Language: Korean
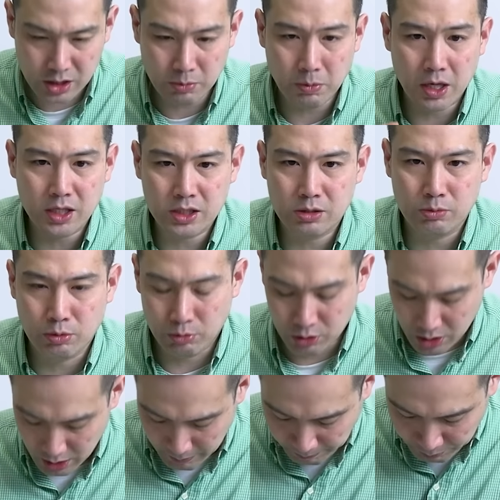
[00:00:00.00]
칩 핵심이
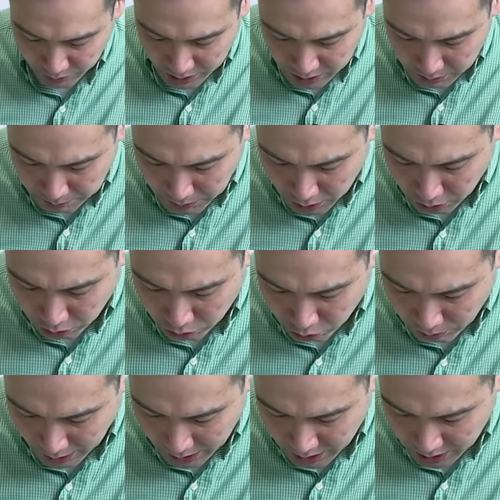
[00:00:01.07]
뭐냐? 스피드
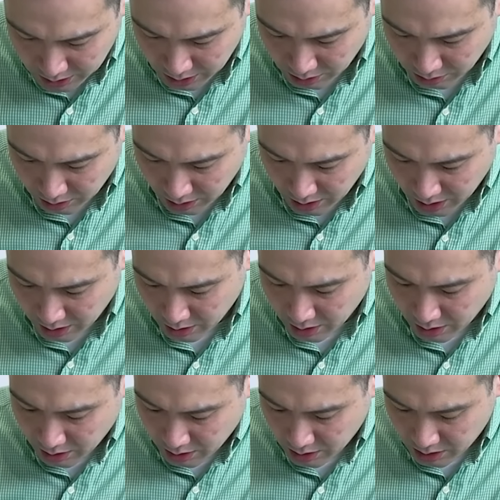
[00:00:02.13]
투 마켓이에요. 그러니까
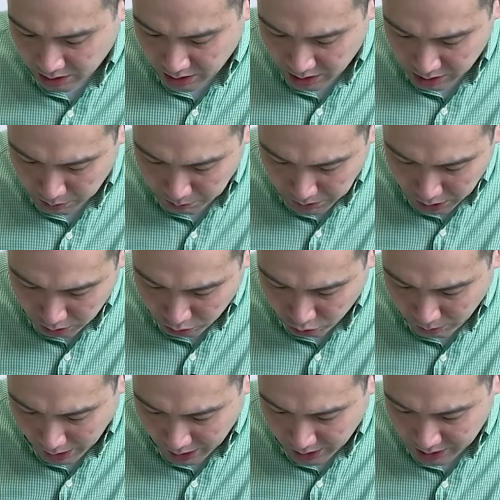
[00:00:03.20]
이 스피드 투
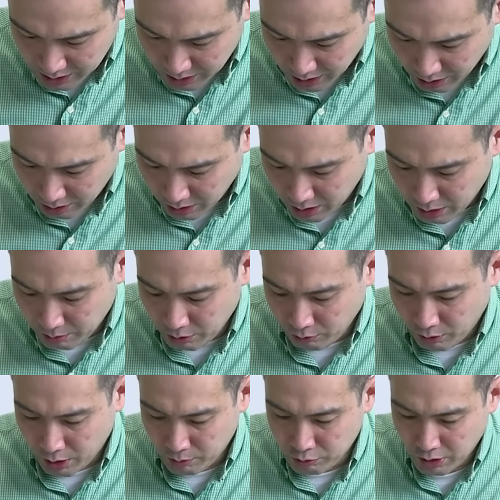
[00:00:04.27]
마켓에 대응하려면
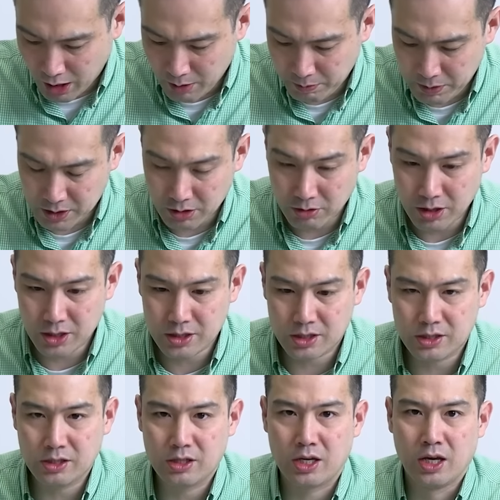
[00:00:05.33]
외부 IP 설계
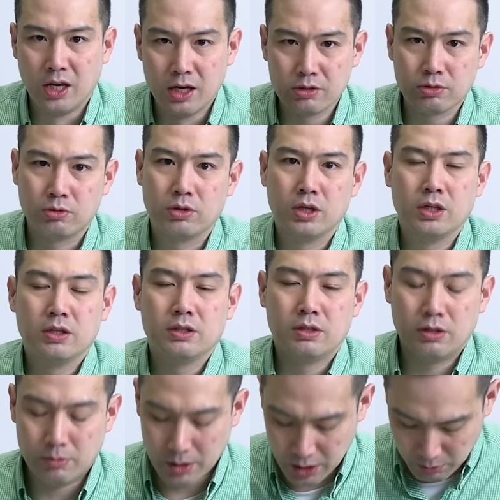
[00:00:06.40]
자산이 계속
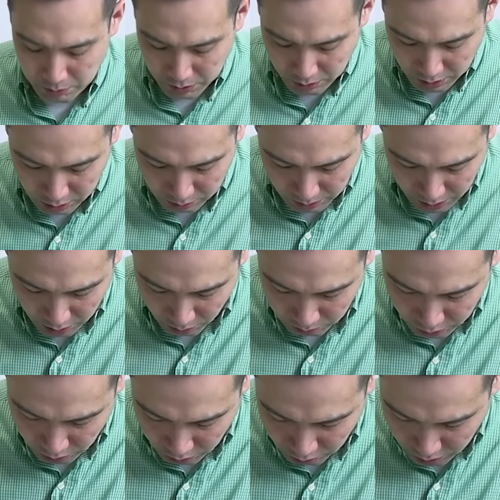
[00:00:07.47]
어, 많이 필요할 수밖에
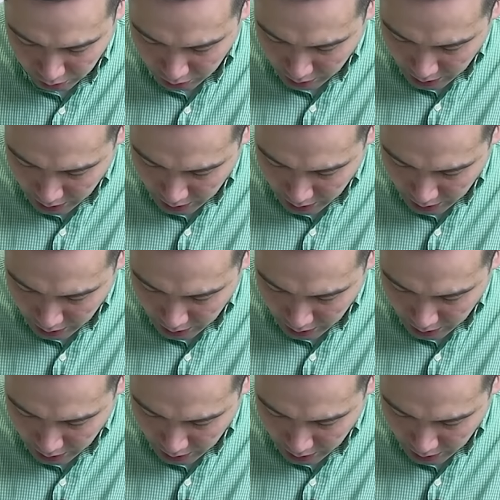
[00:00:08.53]
없는 거고요.